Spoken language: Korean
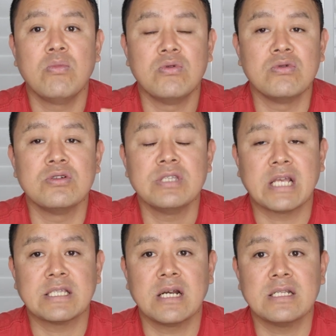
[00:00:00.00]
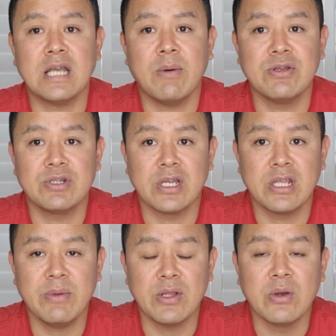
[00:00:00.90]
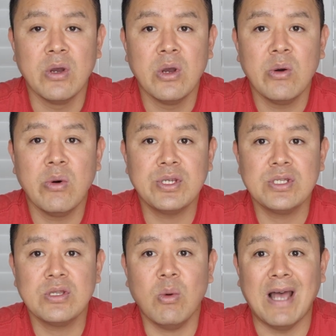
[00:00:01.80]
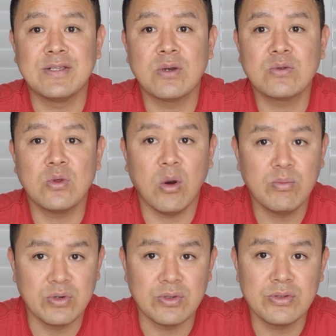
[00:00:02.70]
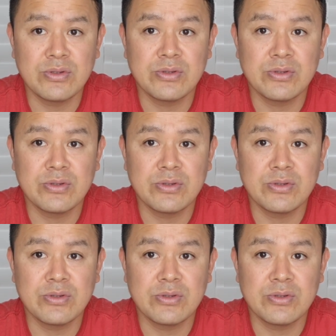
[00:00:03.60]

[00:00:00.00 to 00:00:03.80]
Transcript: 붉은 색상을 잡아주게 시 되면 훨씬 더 완성도 높은